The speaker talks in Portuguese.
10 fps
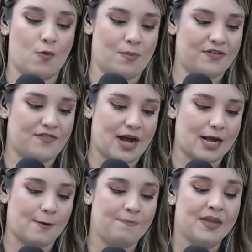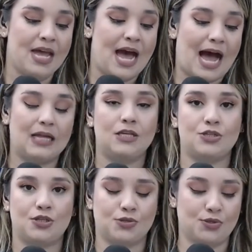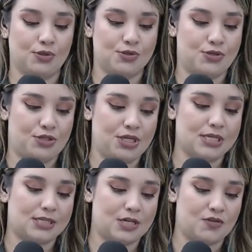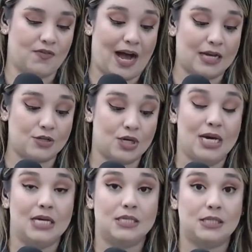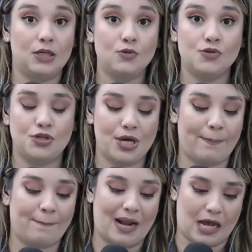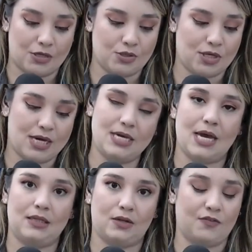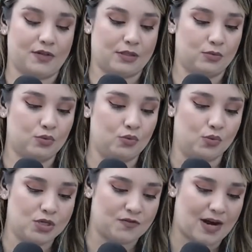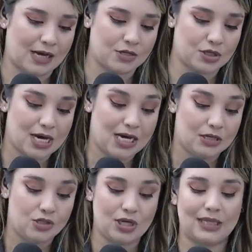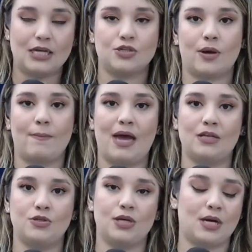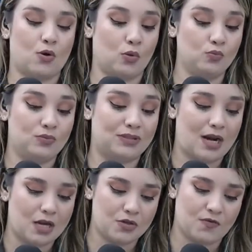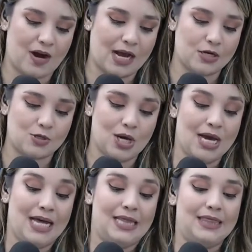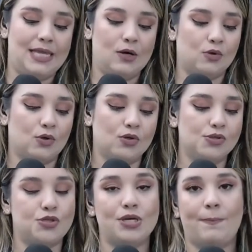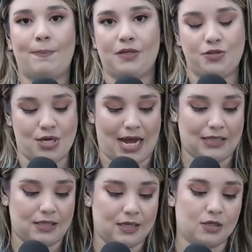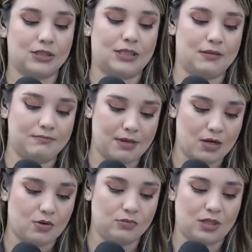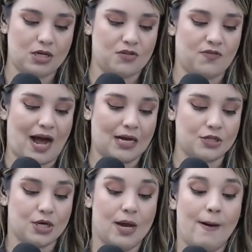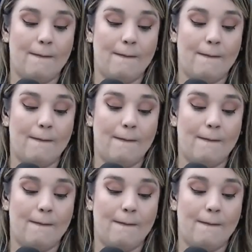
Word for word: uma vaga, anestesiologia, seis vagas, cirurgia plástica, e aí está ofertando duas vagas, genética médica com três vagas, neurologia pediátrica também com três vagas,